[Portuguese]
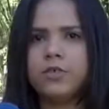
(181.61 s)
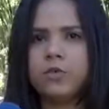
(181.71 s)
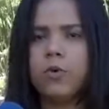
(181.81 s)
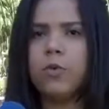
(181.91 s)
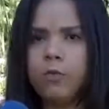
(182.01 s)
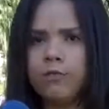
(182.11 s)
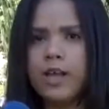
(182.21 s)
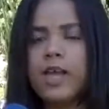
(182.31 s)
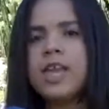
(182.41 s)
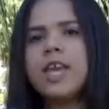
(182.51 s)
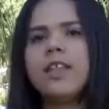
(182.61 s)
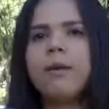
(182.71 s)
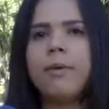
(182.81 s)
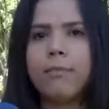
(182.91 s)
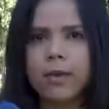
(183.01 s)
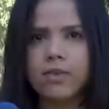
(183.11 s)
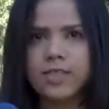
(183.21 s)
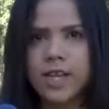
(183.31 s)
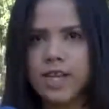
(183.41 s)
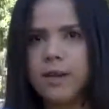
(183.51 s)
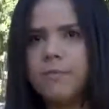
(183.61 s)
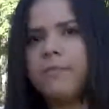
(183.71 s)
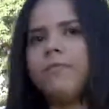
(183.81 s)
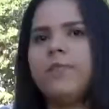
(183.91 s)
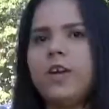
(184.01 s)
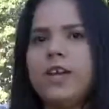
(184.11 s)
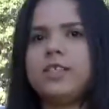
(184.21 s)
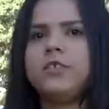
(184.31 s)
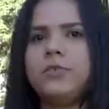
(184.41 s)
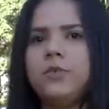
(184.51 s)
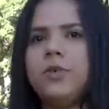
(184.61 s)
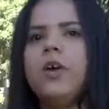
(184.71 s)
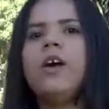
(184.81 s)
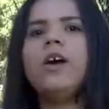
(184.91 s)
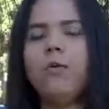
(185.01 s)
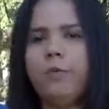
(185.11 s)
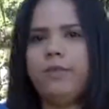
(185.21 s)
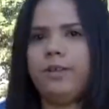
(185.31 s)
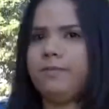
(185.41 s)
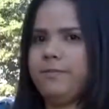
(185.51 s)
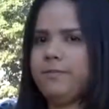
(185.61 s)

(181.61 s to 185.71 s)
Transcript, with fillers: Júnior UFLA, e também pelo Instagram, Floresta Júnior UFLA.